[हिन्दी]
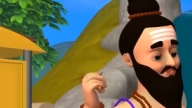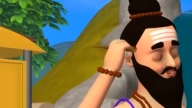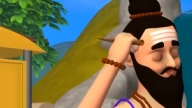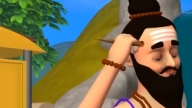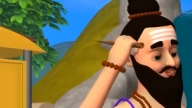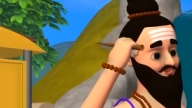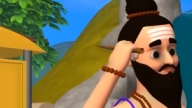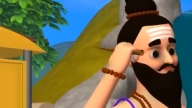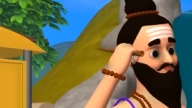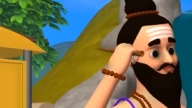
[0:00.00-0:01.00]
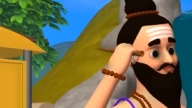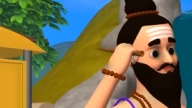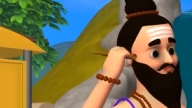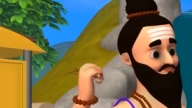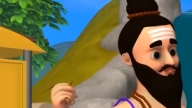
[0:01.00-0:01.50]
और हाँ
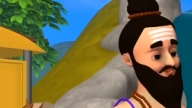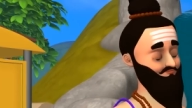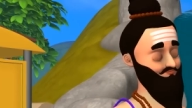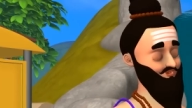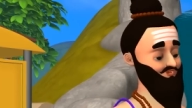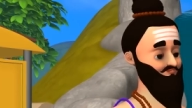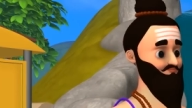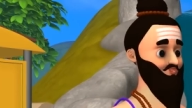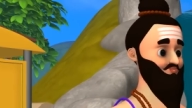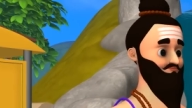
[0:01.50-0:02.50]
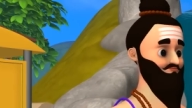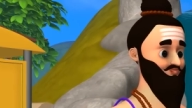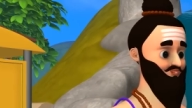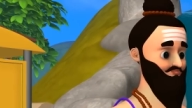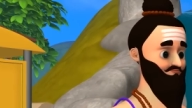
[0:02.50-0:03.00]
सबसे पहली चाय मुझे ही
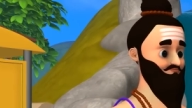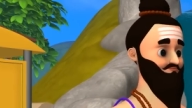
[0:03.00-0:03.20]
पिलाओ